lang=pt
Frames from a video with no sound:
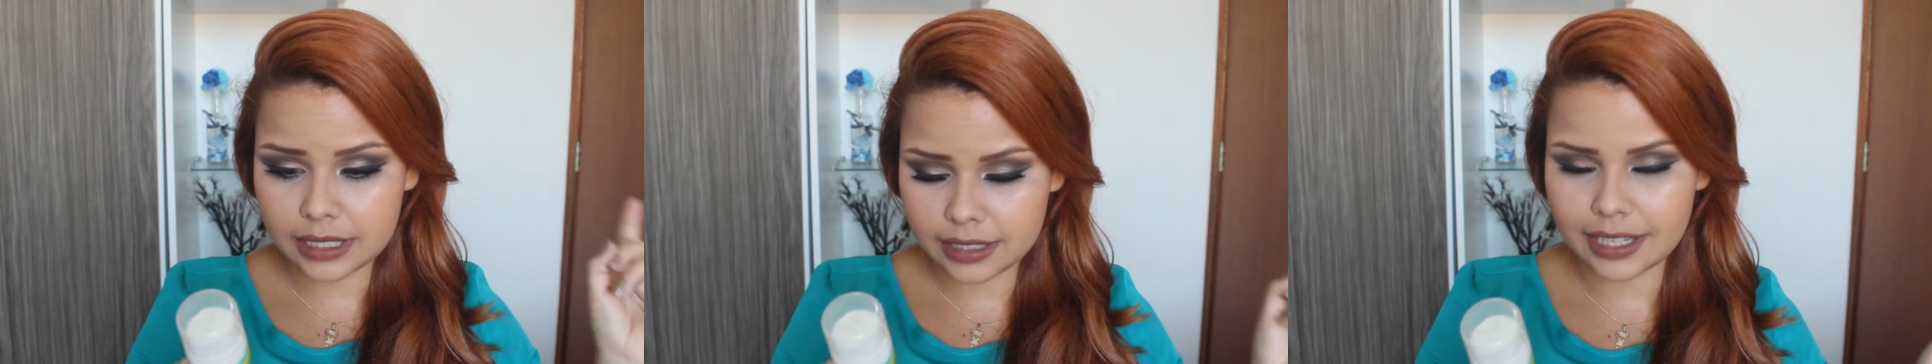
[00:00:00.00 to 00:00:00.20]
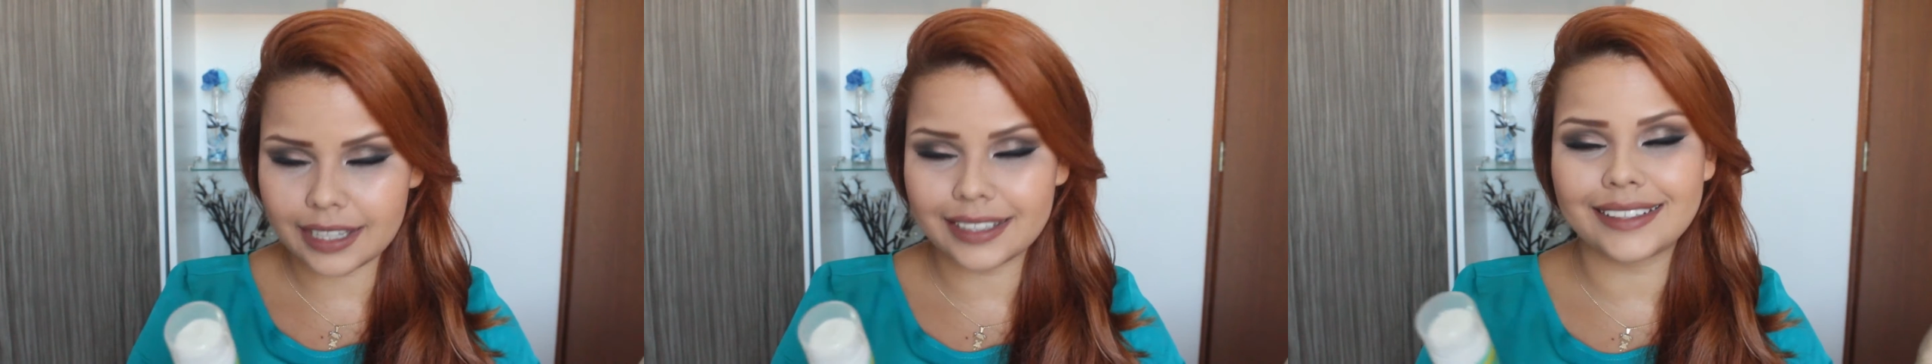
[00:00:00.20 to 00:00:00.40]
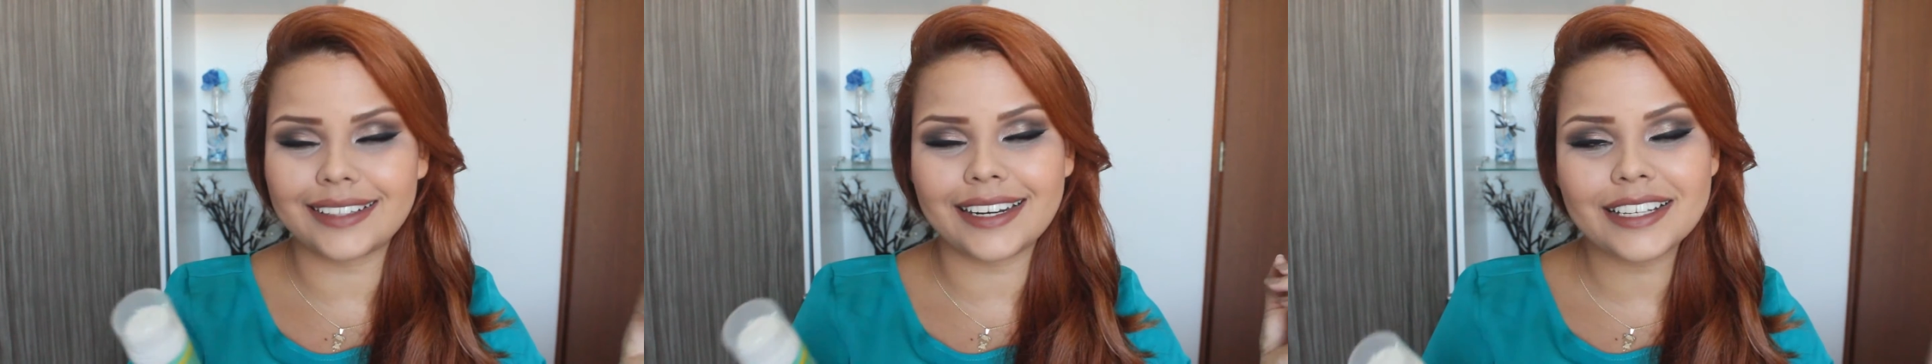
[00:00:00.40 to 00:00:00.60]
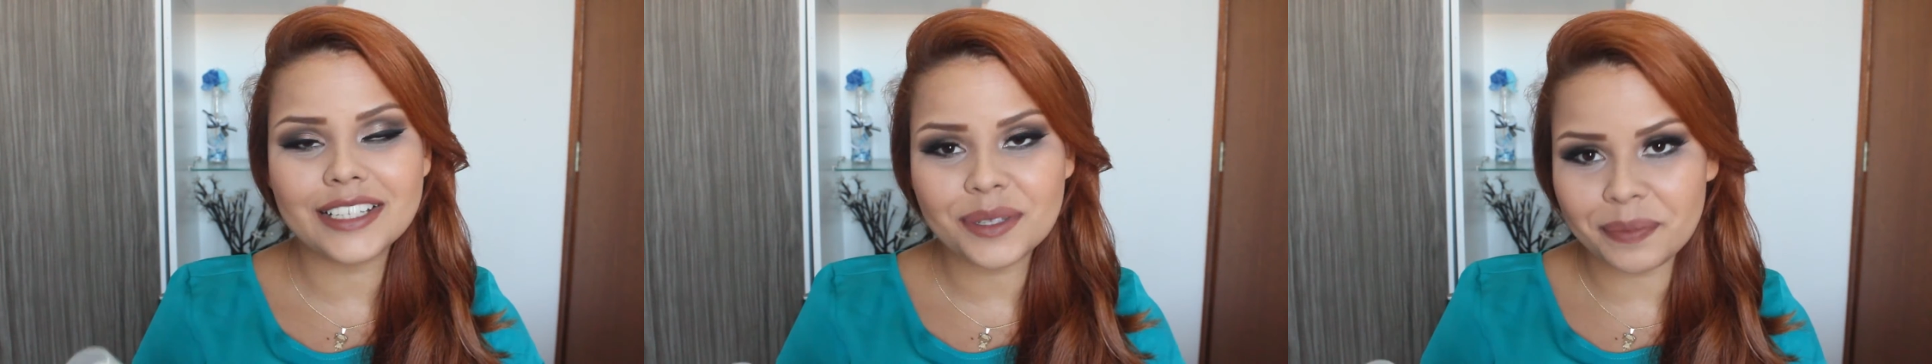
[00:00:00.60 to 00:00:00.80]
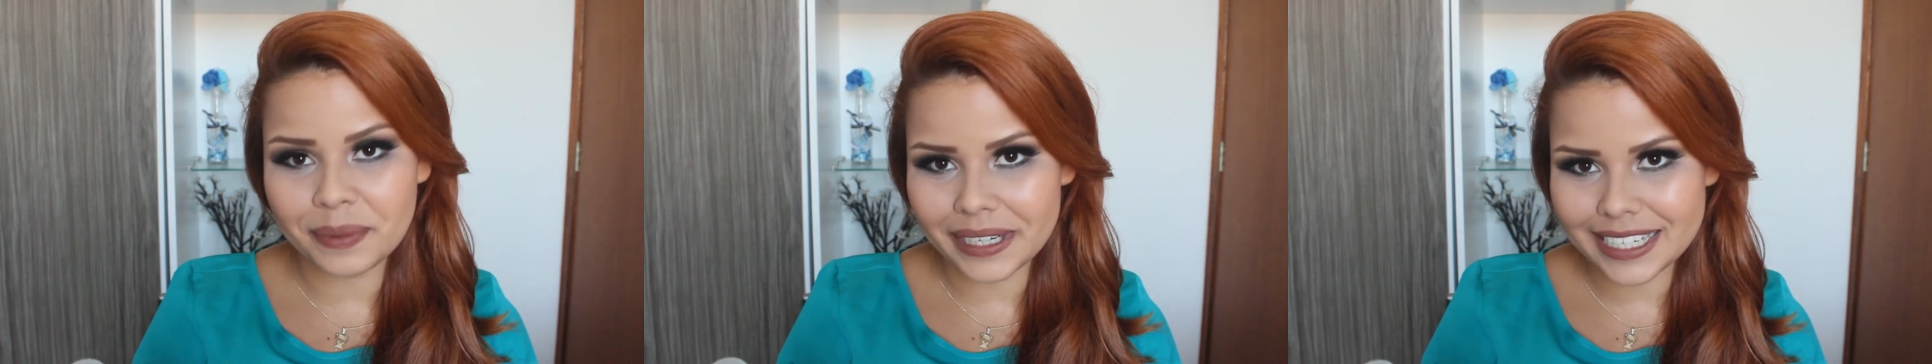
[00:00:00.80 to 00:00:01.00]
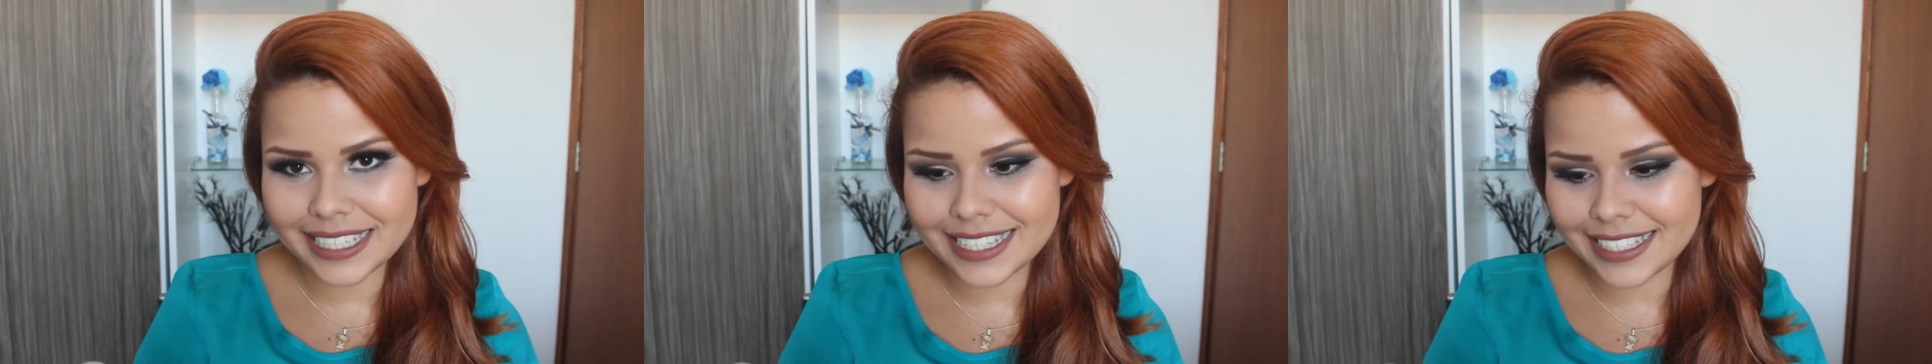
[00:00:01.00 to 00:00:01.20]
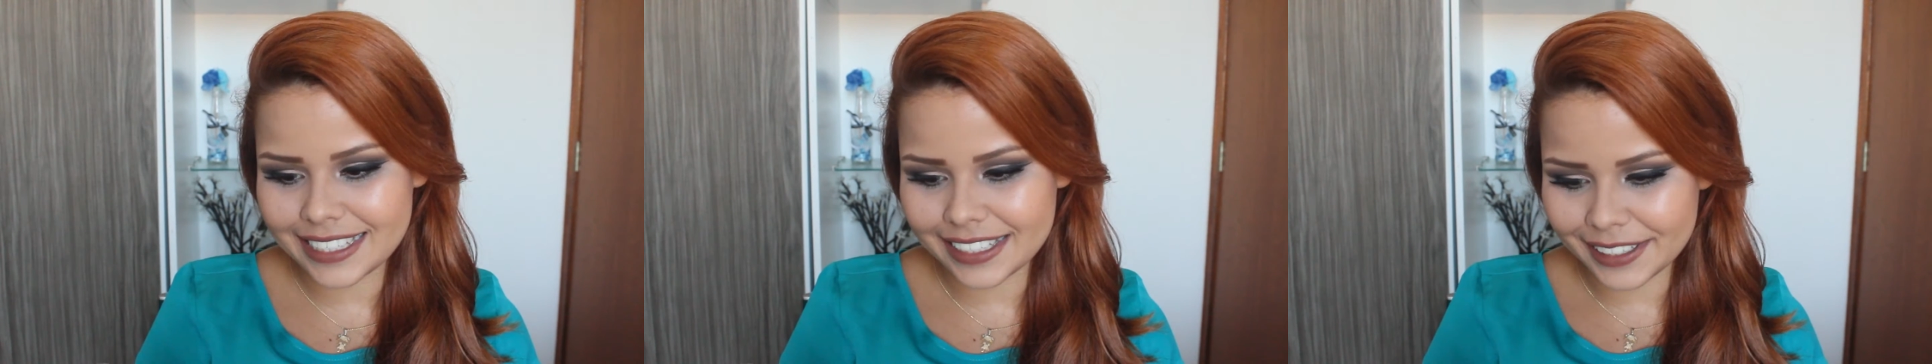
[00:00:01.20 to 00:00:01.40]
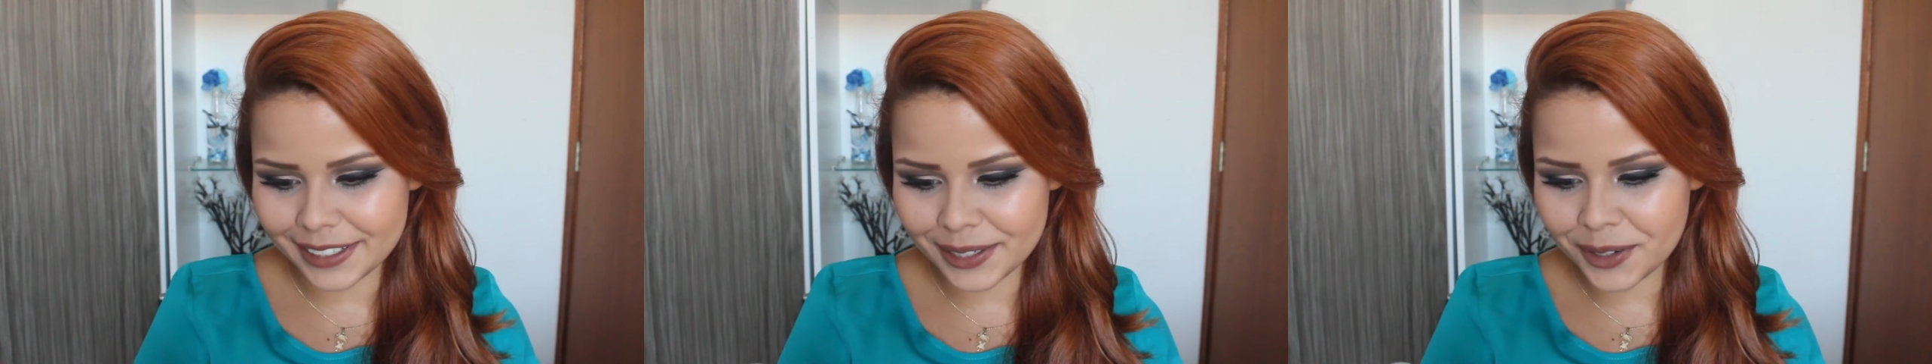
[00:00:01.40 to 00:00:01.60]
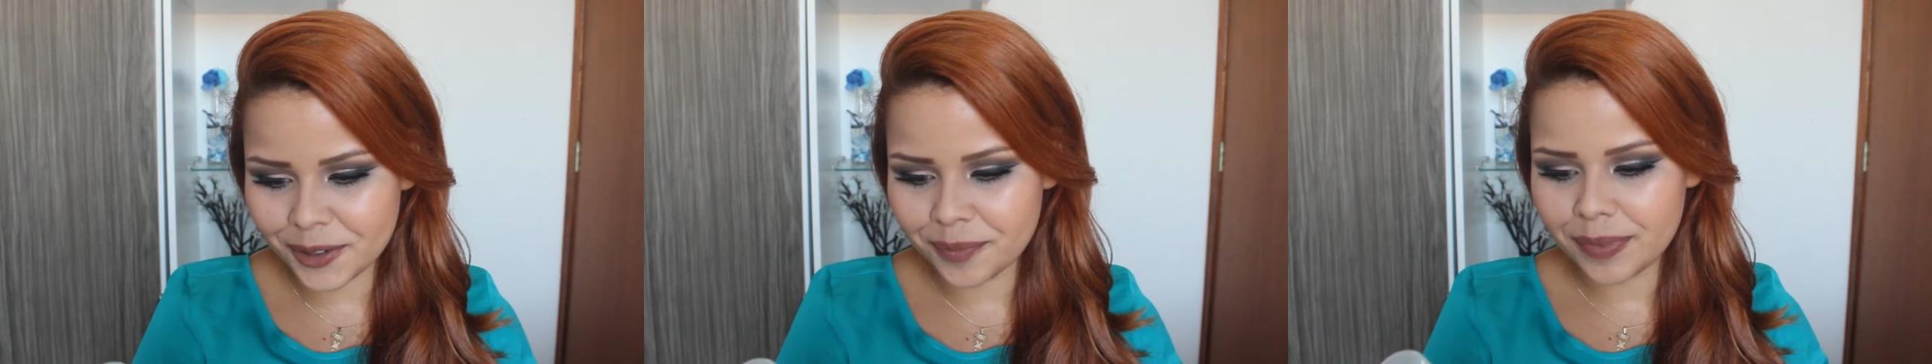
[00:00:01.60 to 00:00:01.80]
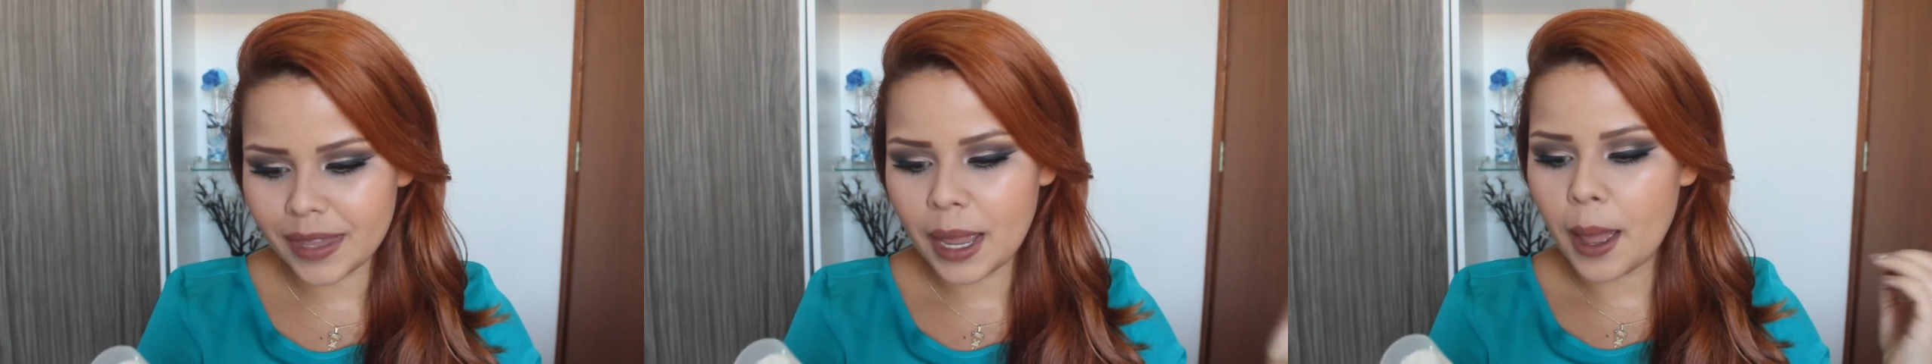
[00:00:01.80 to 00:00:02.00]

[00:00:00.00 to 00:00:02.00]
da transpiração,